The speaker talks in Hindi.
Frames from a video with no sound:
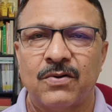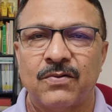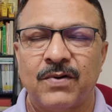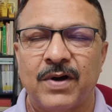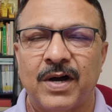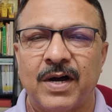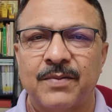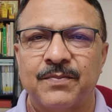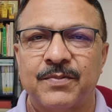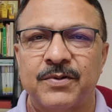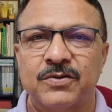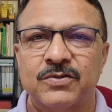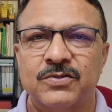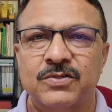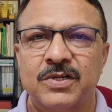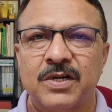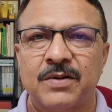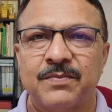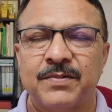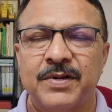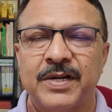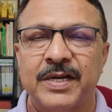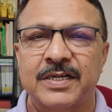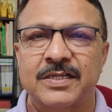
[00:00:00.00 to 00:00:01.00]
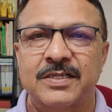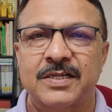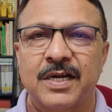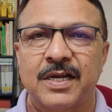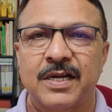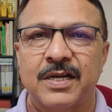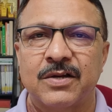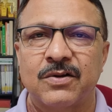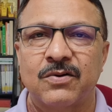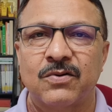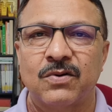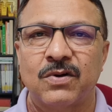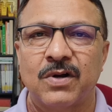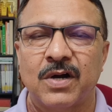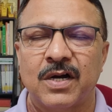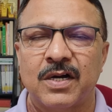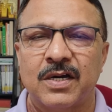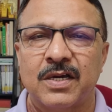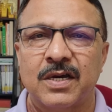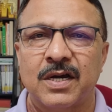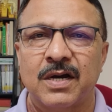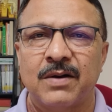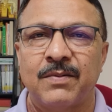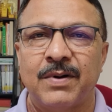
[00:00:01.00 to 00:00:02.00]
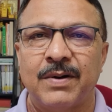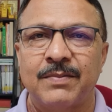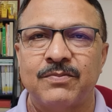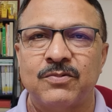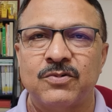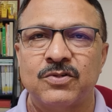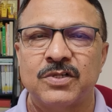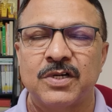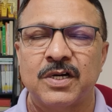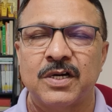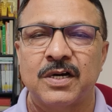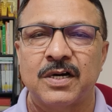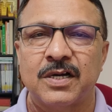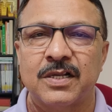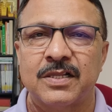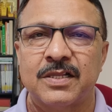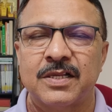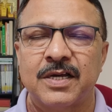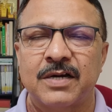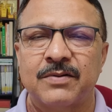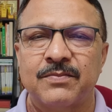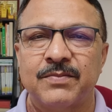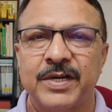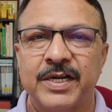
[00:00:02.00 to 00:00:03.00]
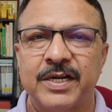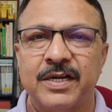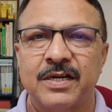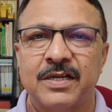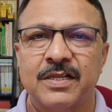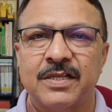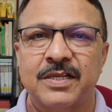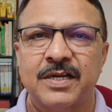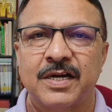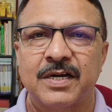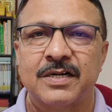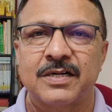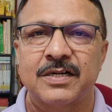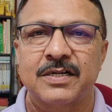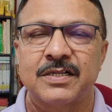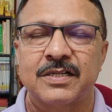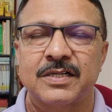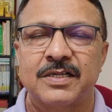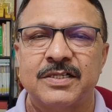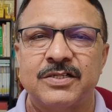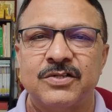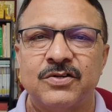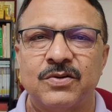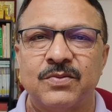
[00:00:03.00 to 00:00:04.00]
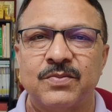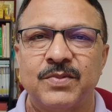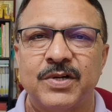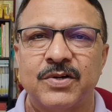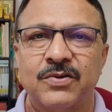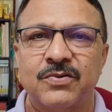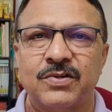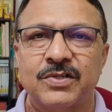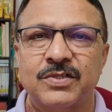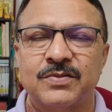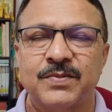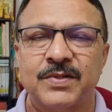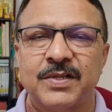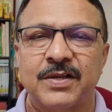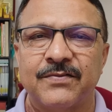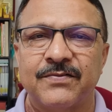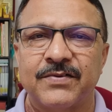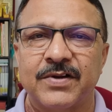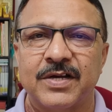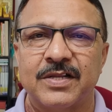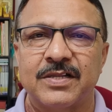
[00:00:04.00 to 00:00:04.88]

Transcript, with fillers: और वहां पे उसने अपने एक सैनिक को कहा कि अब आप मुझे हत्या मेरी हत्या कर दीजिए और मेरे को इसमें